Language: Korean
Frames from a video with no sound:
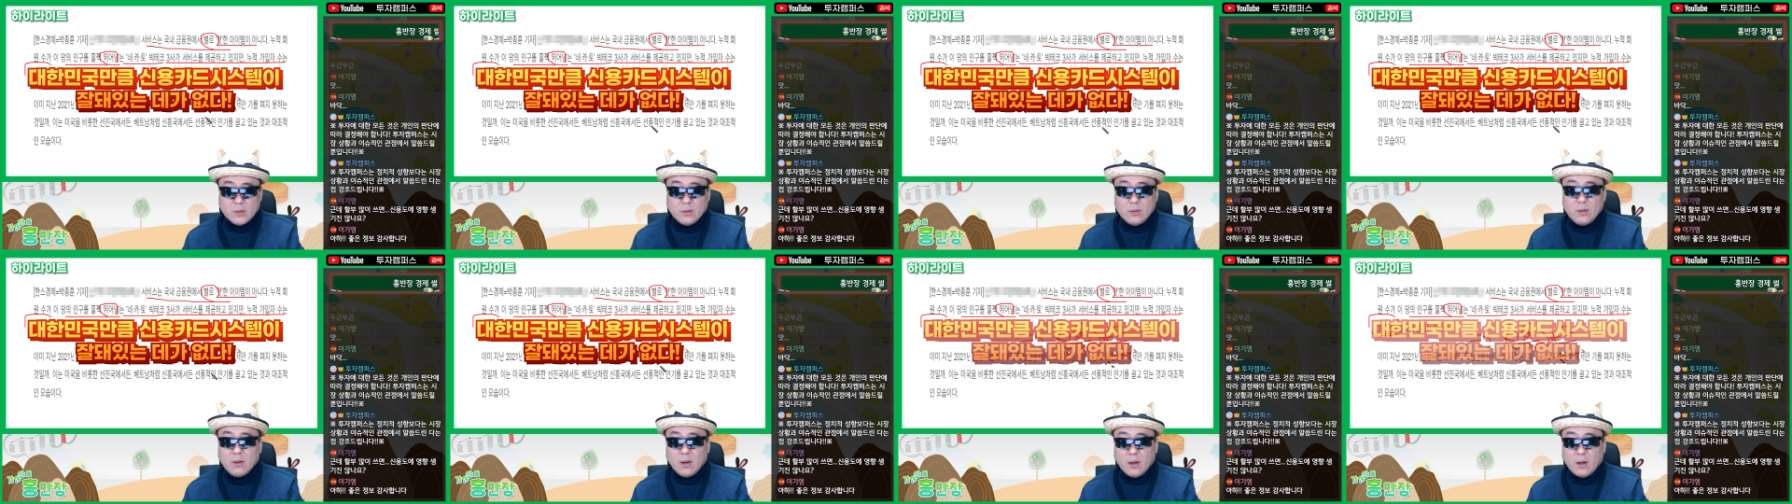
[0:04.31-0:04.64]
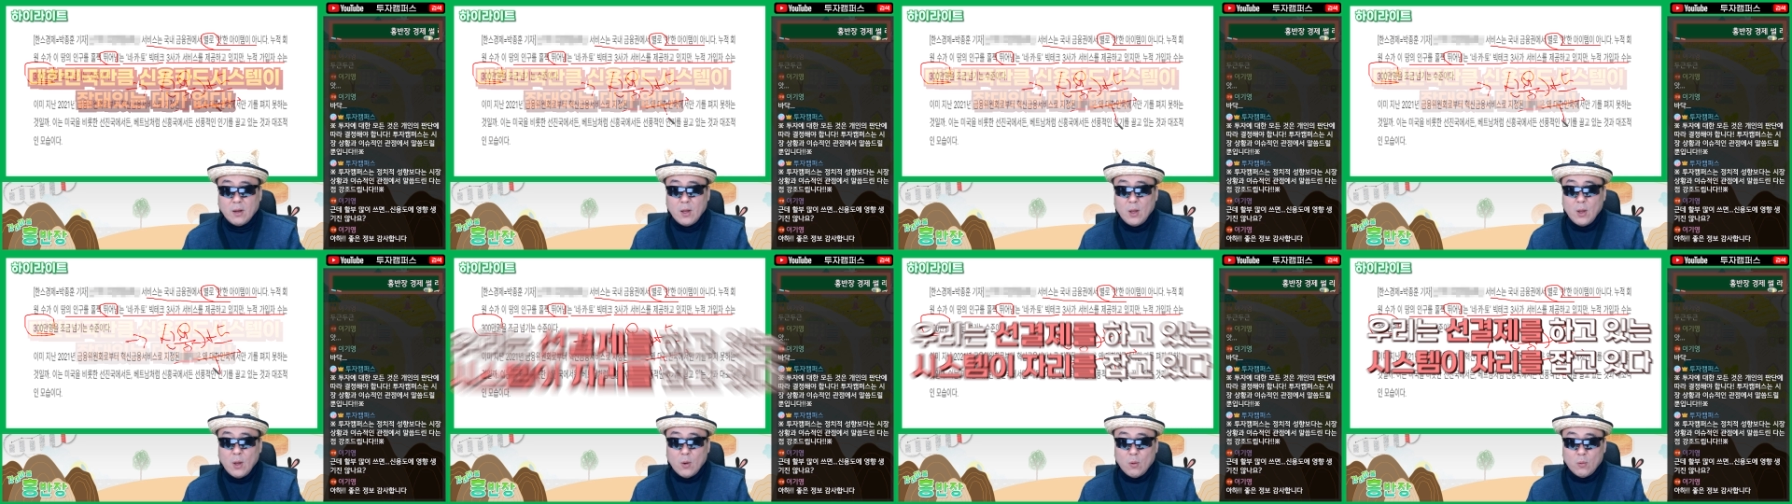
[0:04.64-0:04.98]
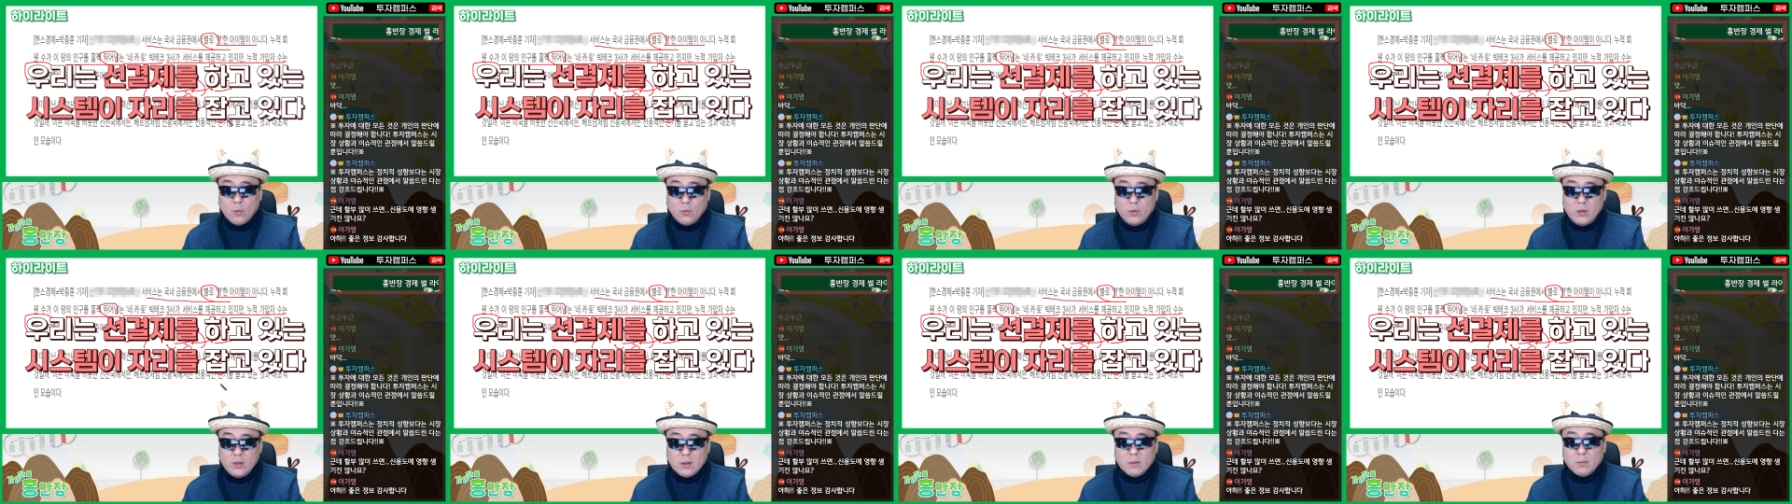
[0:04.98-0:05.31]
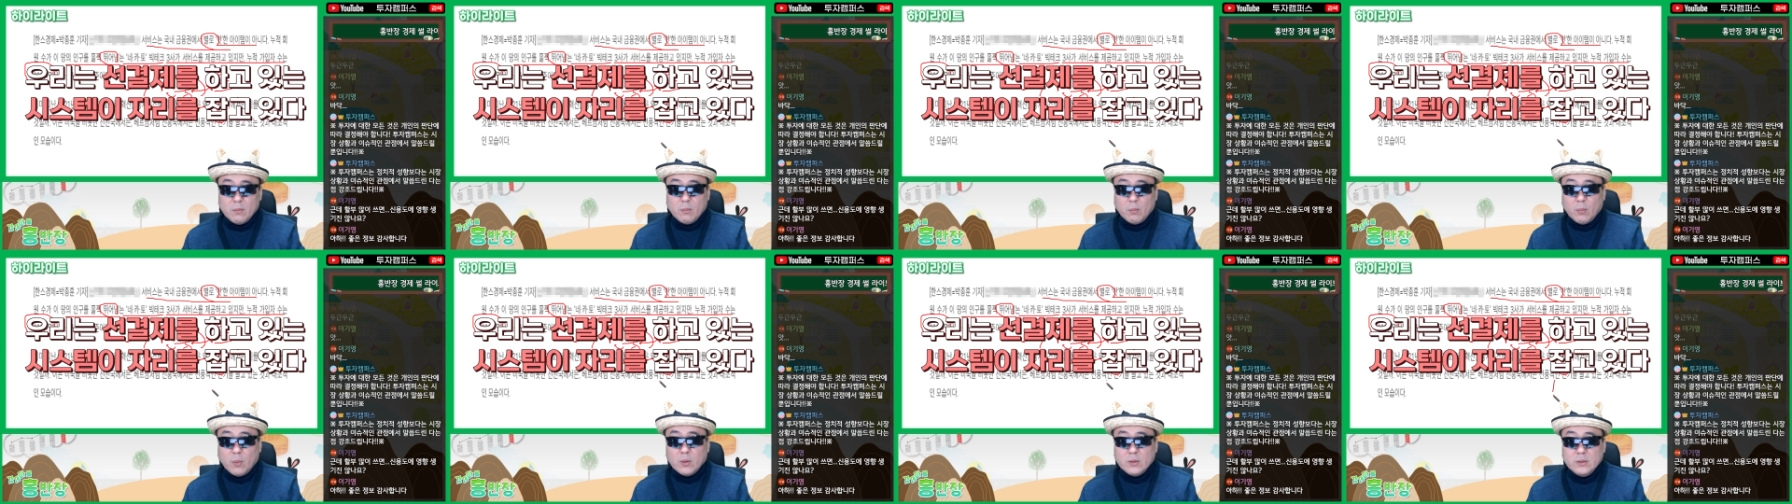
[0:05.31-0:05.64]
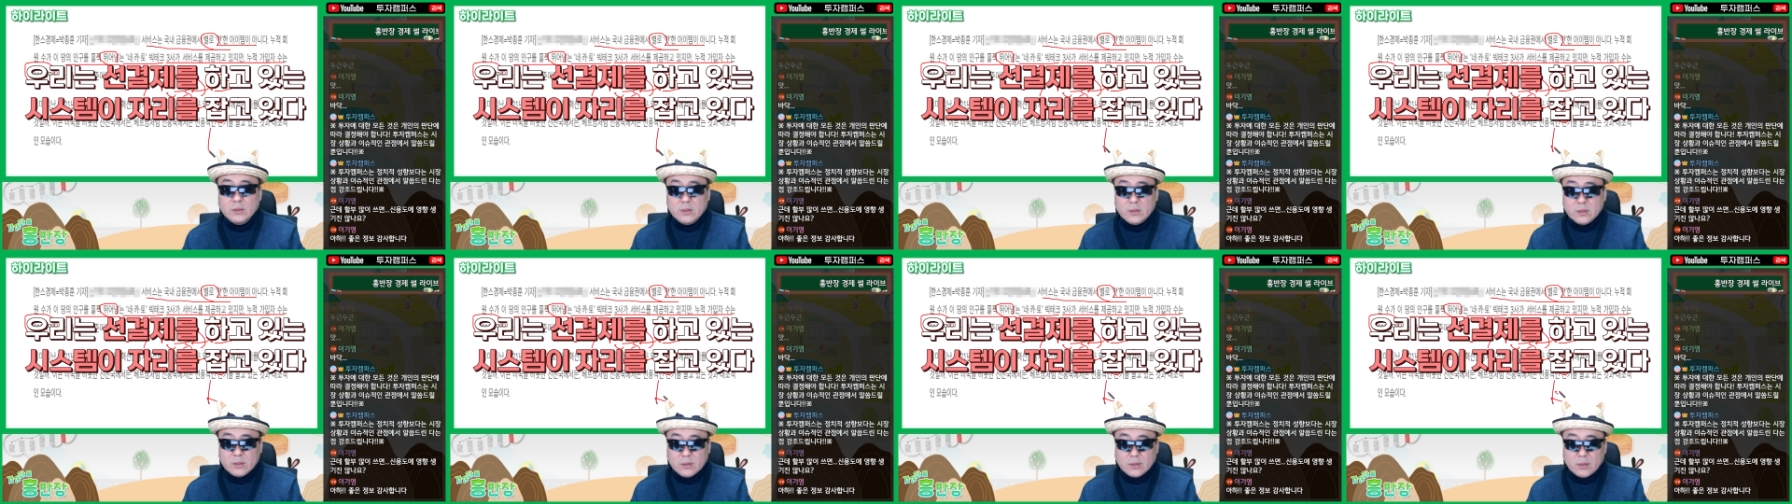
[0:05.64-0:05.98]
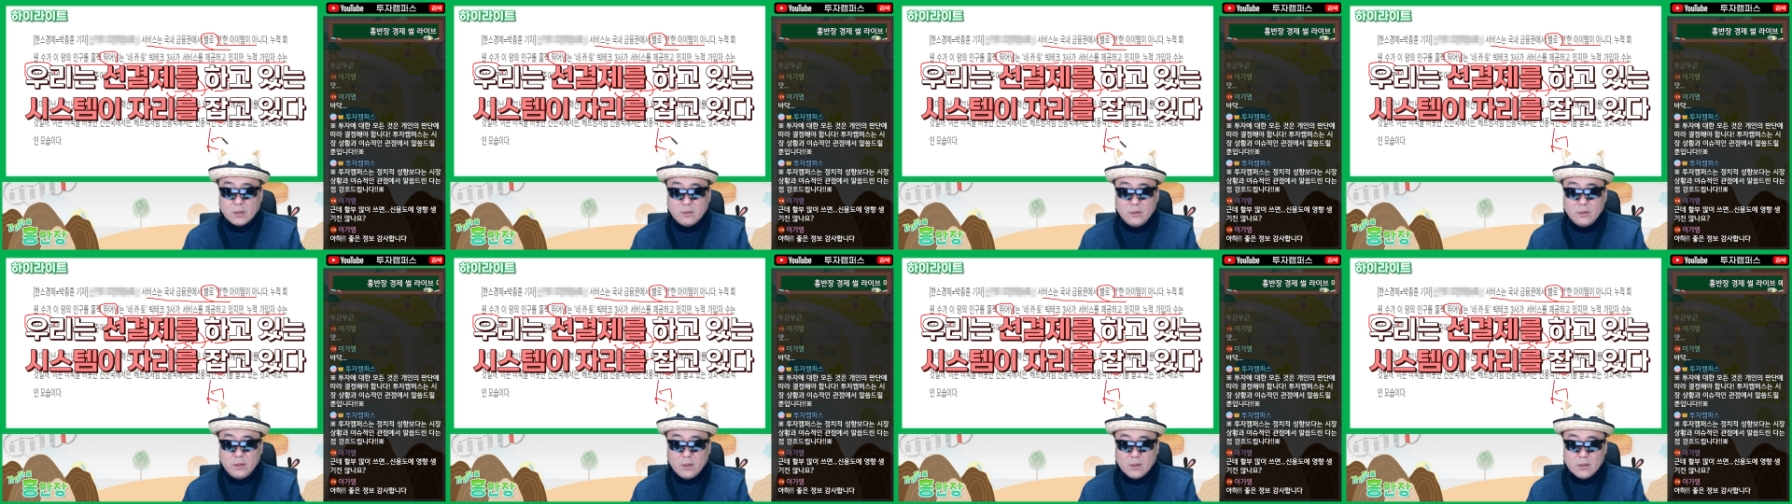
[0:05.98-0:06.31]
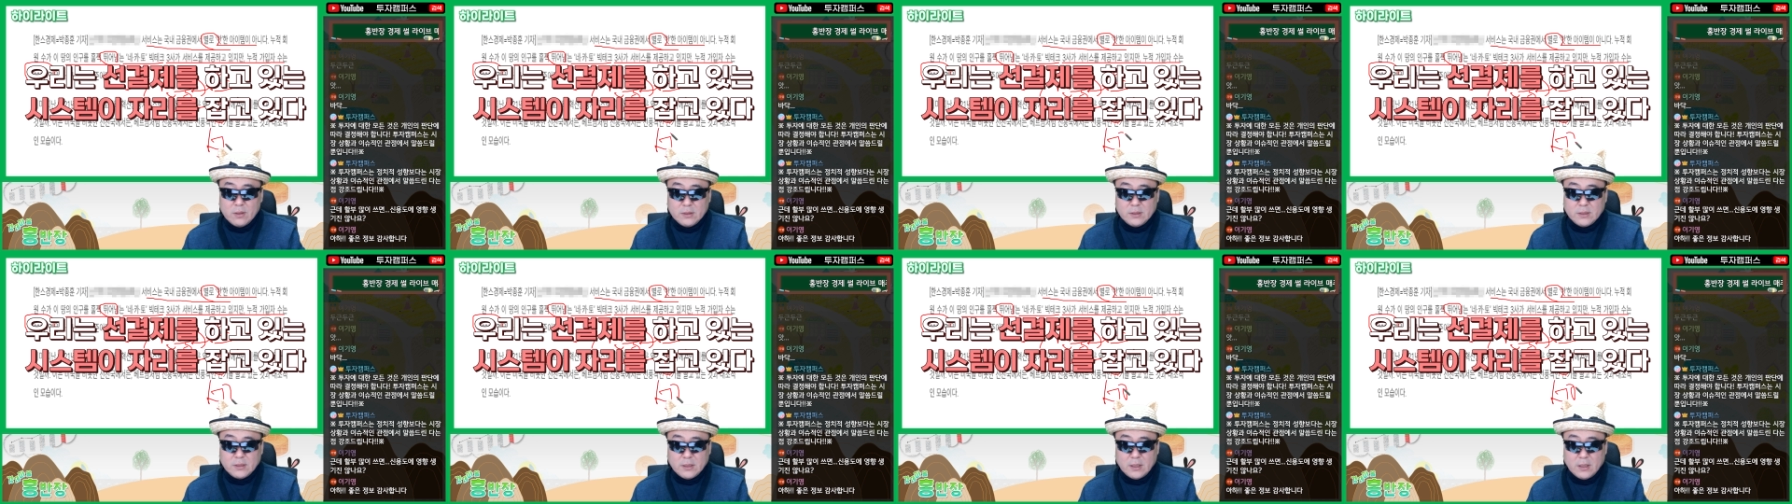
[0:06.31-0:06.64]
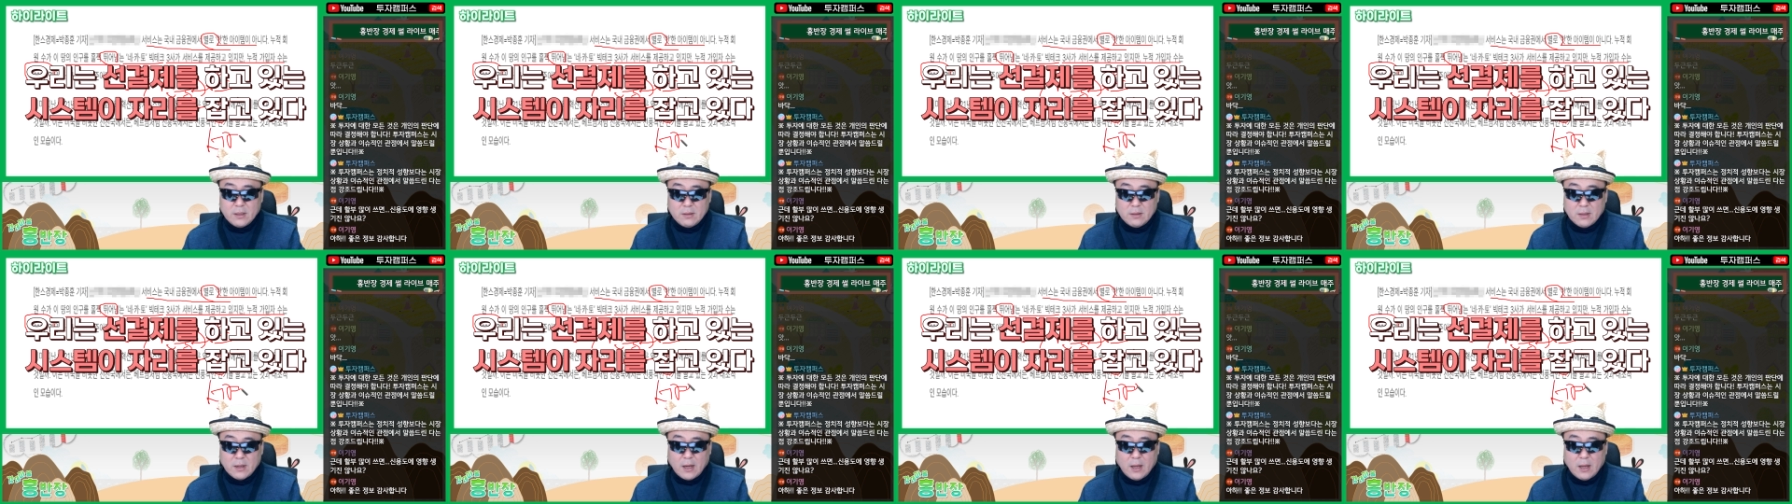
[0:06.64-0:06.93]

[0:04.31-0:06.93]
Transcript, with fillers: 그러니까 우리는 먼저 선결제를